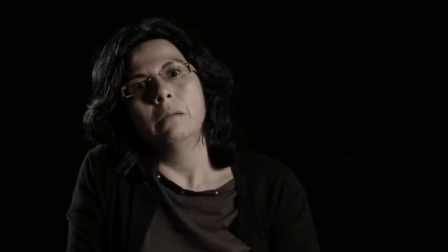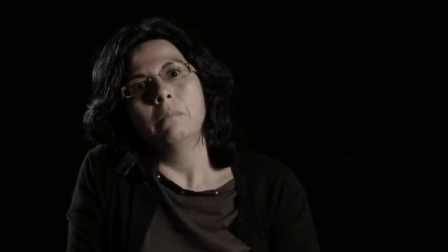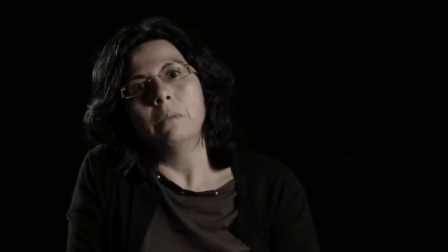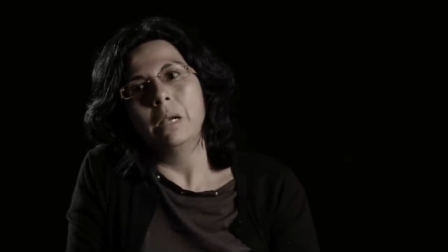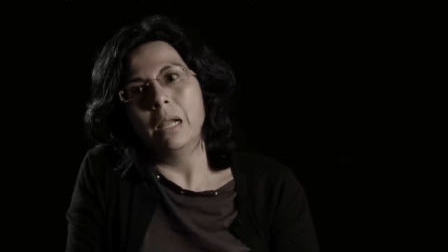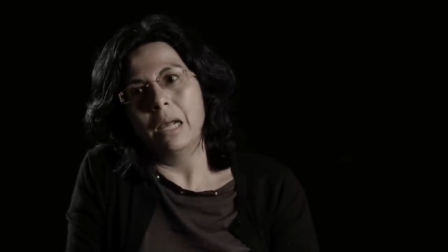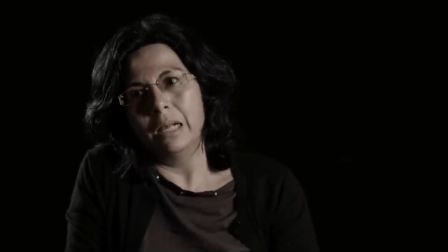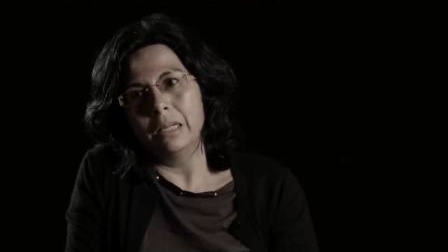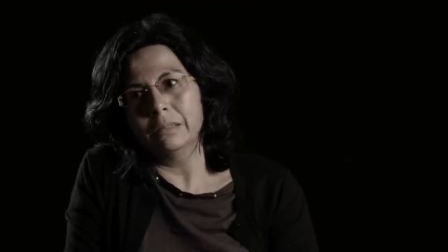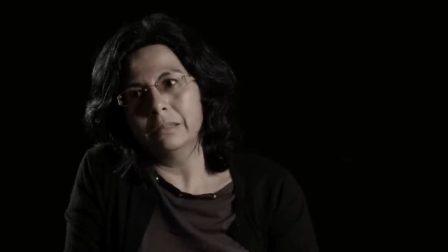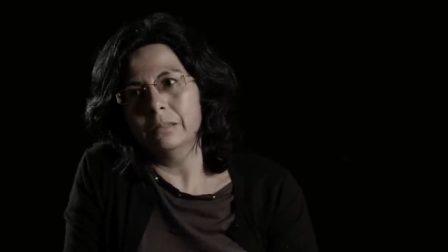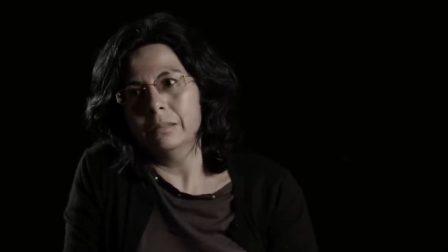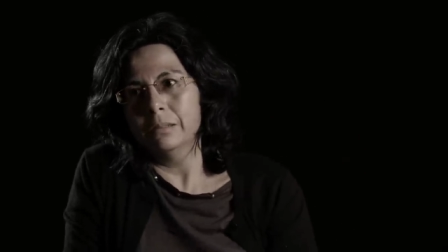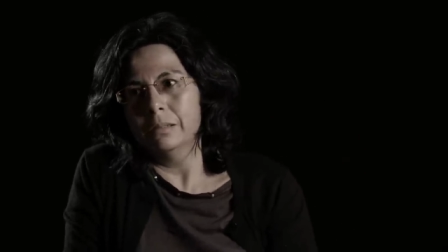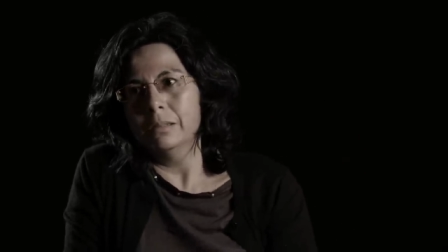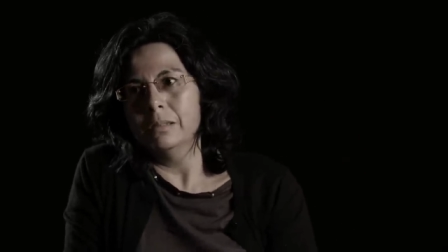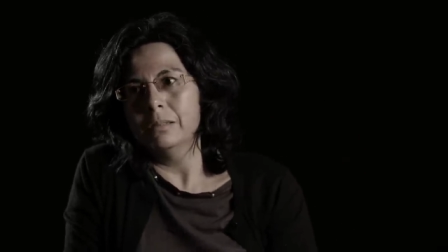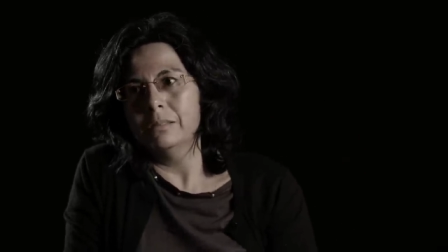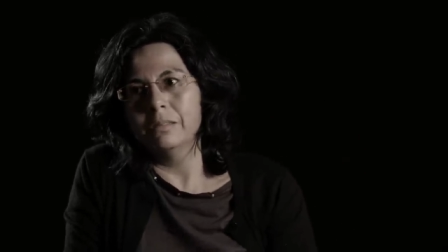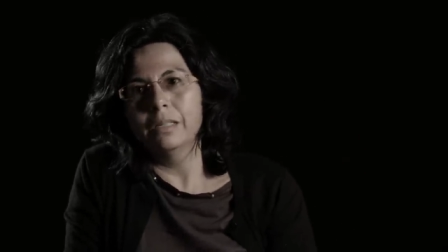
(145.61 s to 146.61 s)

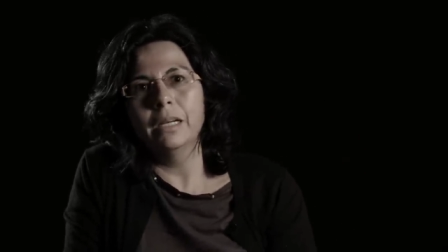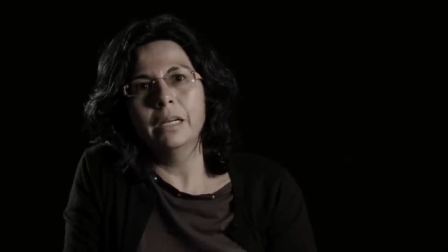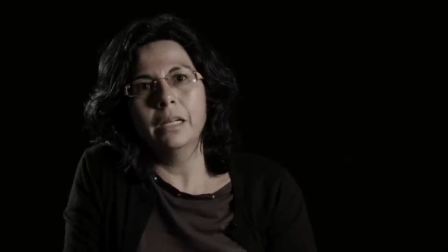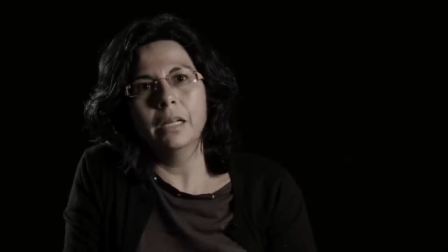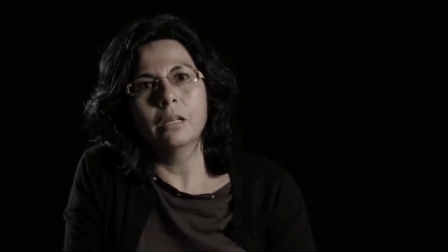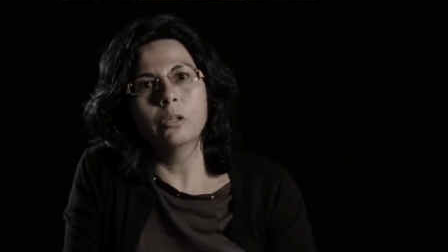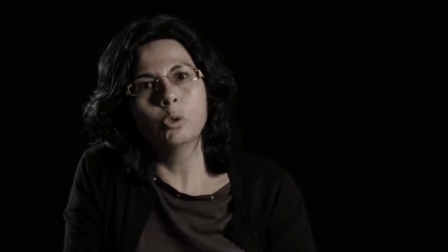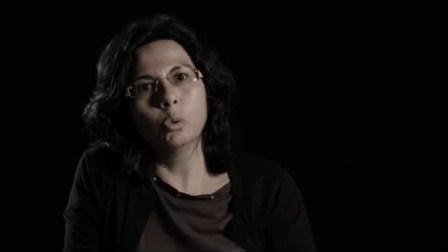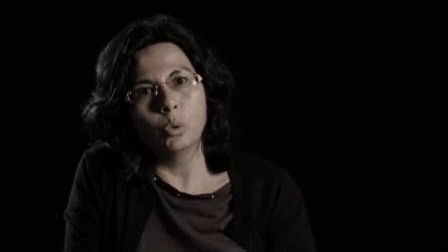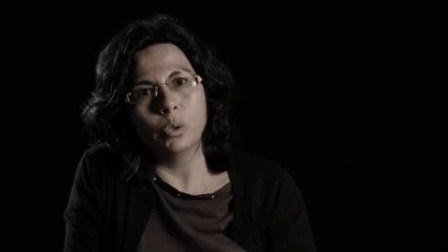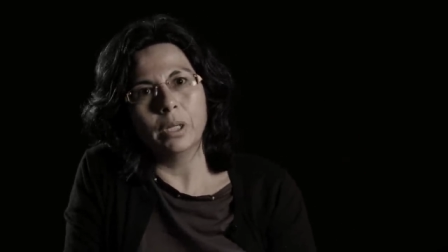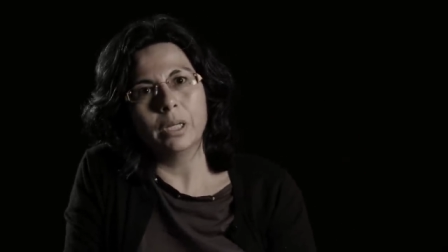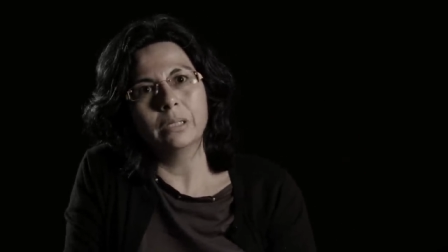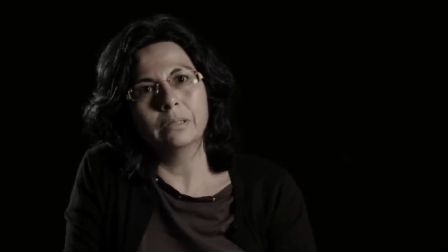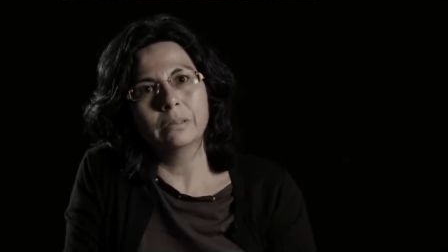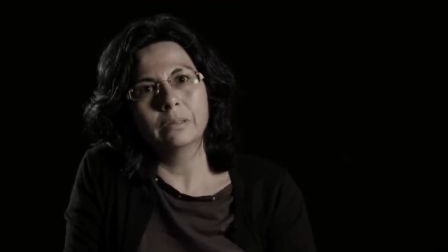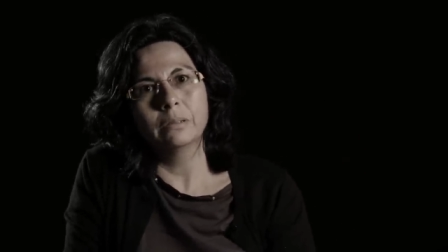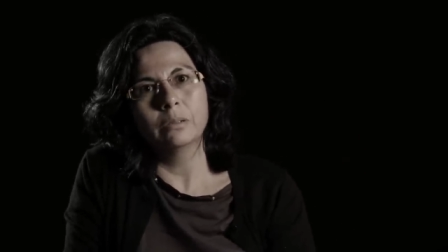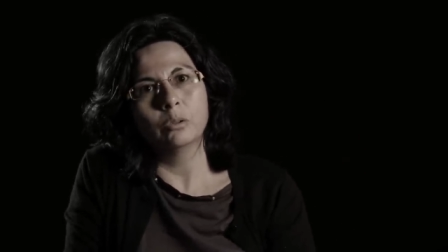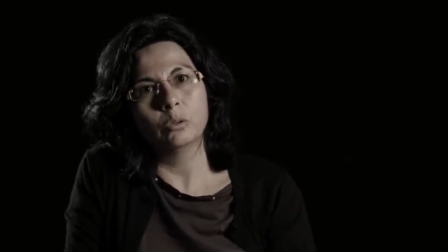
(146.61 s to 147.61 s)
las serias
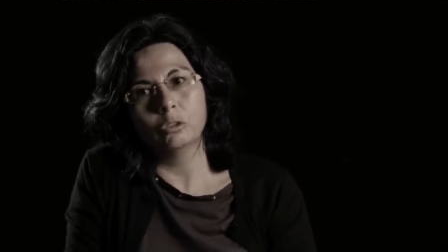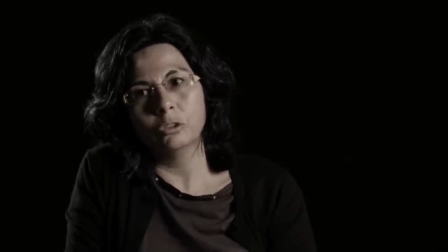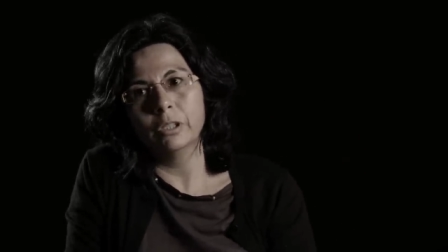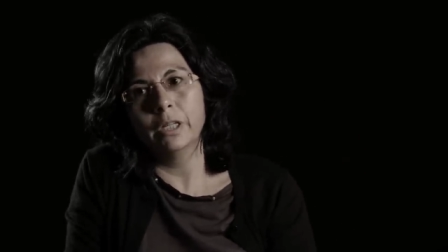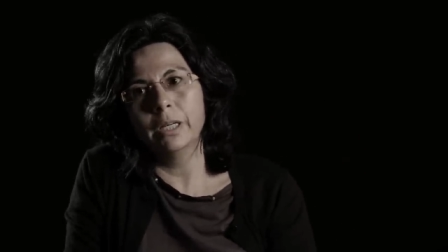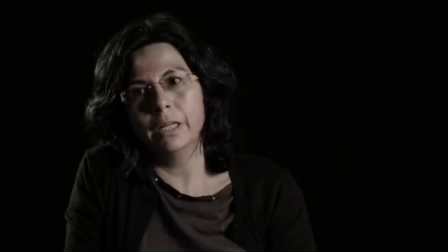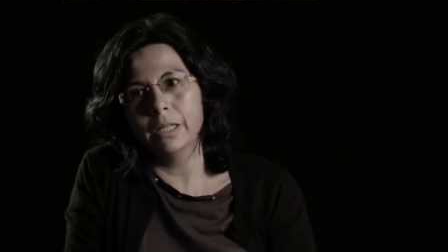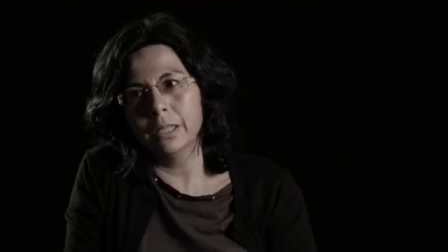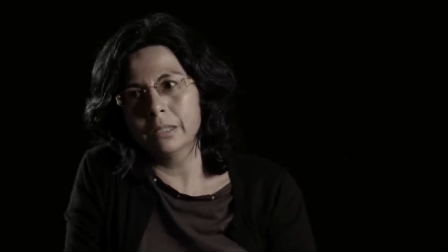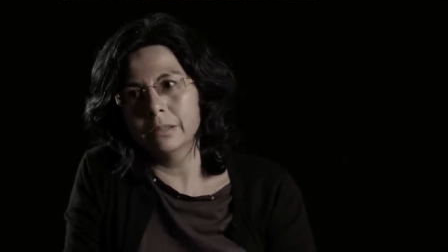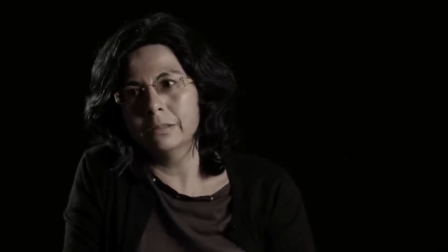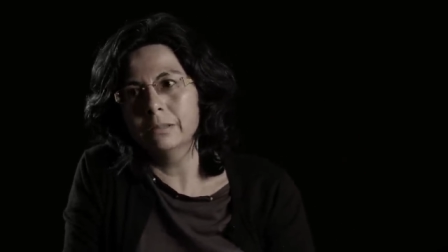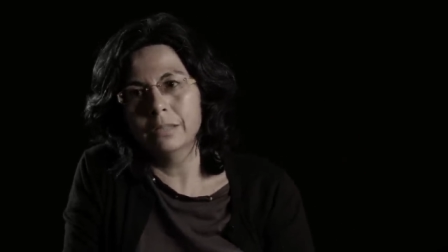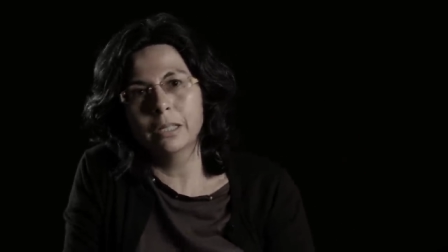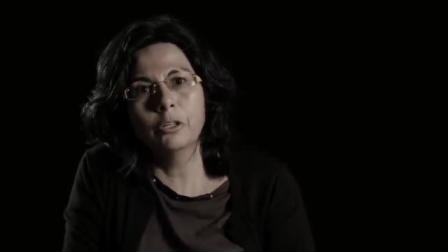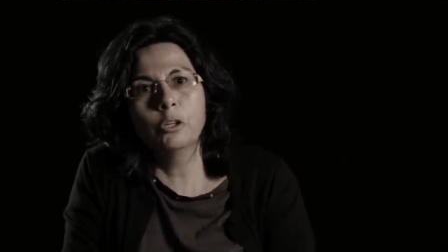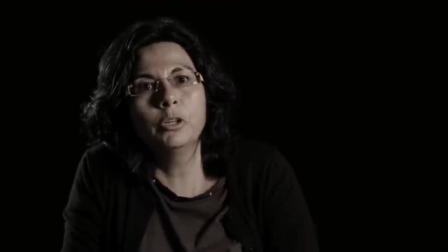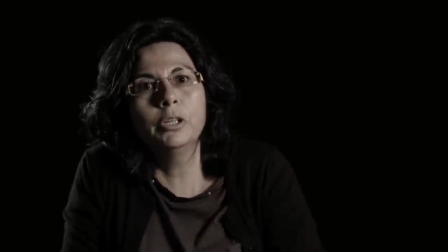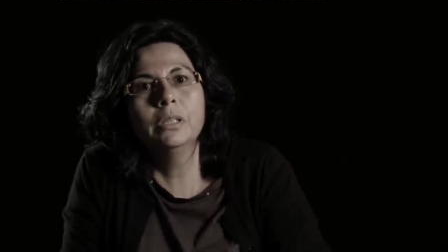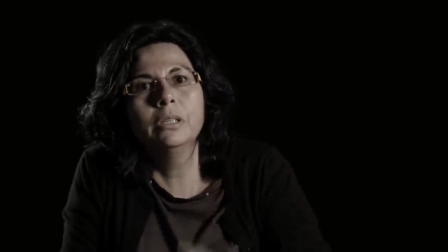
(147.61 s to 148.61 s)
dudas o serias,
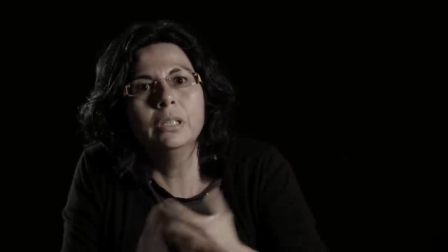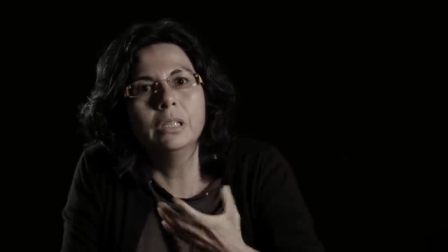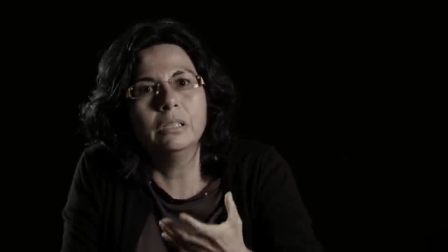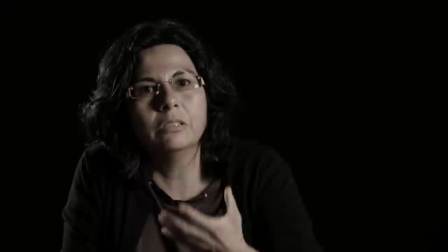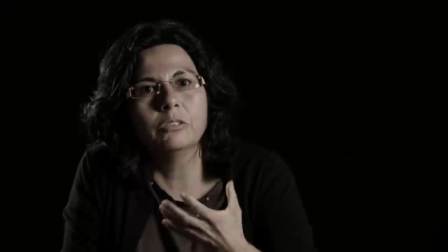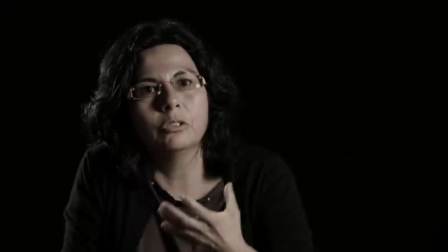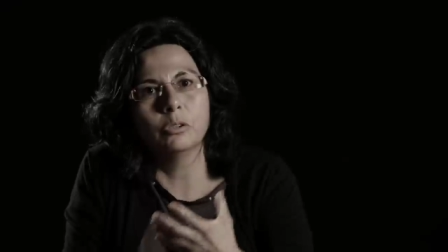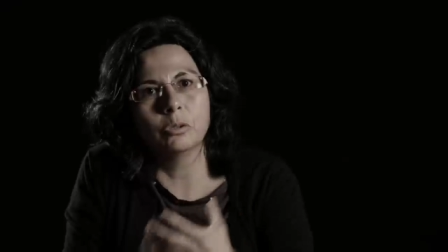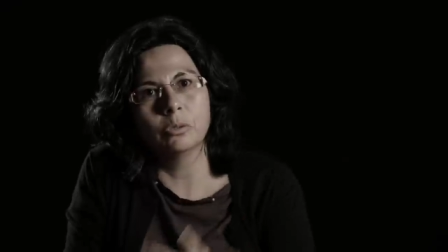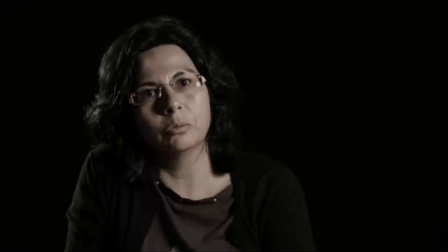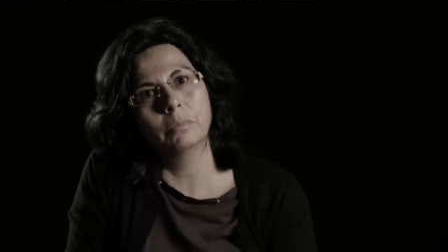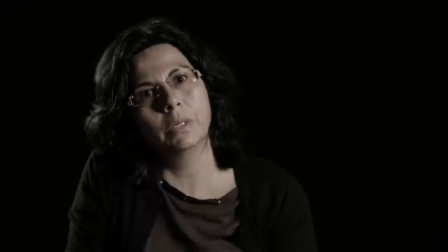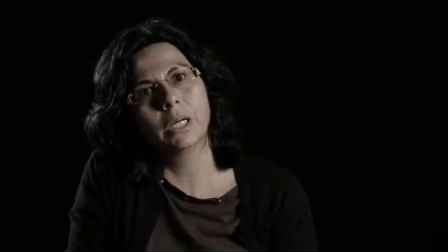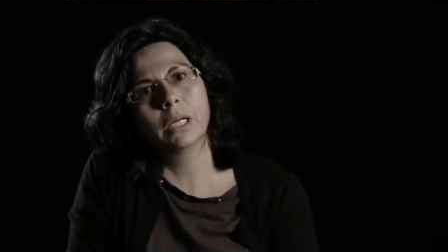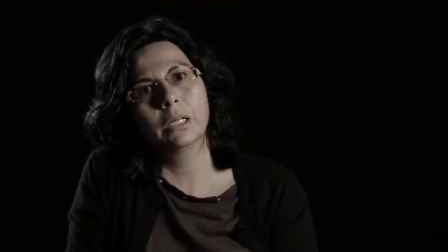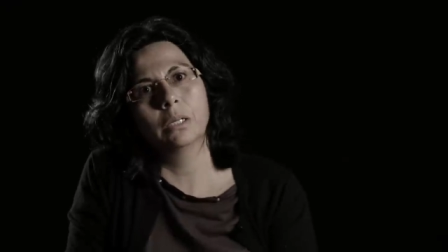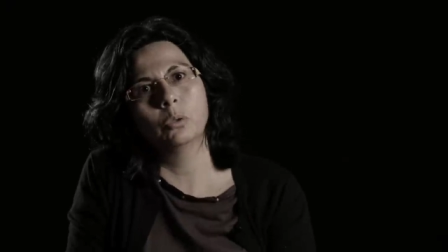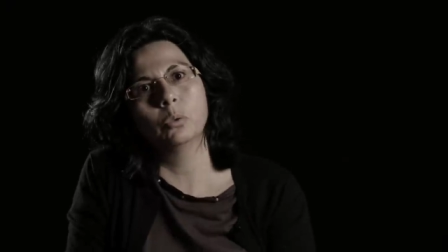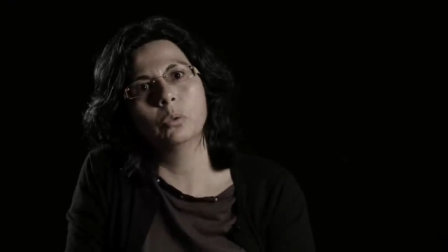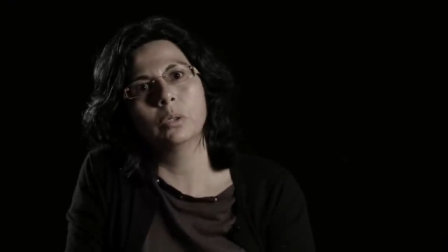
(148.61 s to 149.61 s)
serios indicios, más
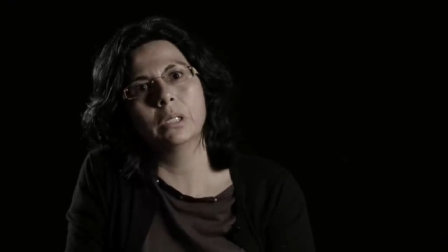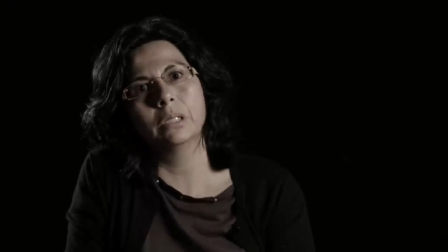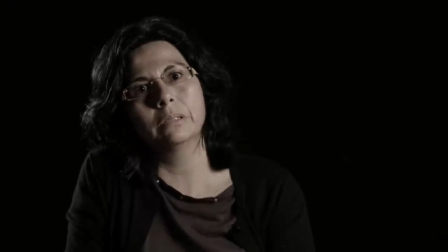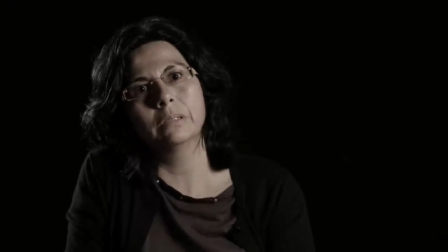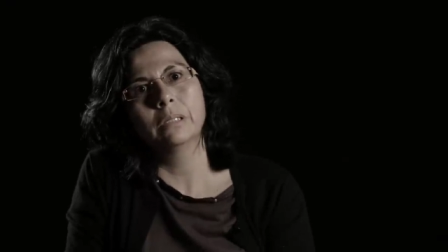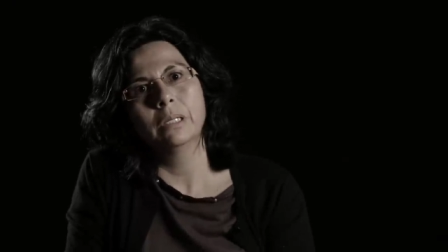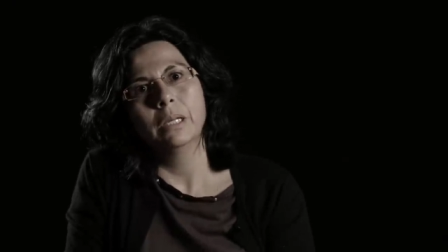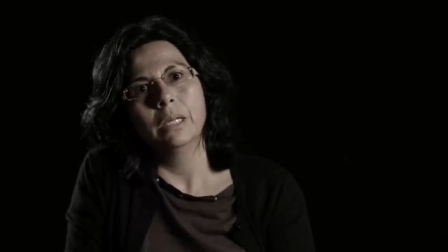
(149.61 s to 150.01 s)
que dudas,